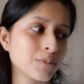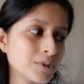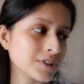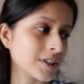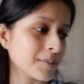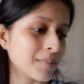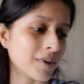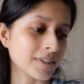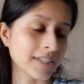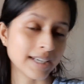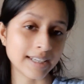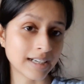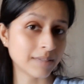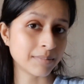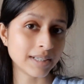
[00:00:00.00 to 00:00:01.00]
तो मुझे बहुत
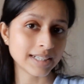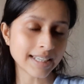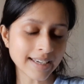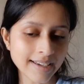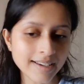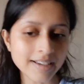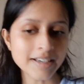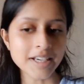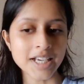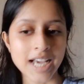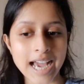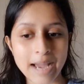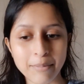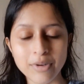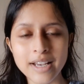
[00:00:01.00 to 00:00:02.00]
करने का मन है
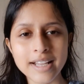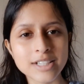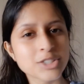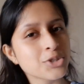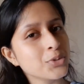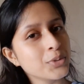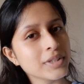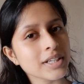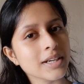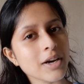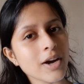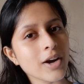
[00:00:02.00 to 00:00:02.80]
आई एम लाइक शूट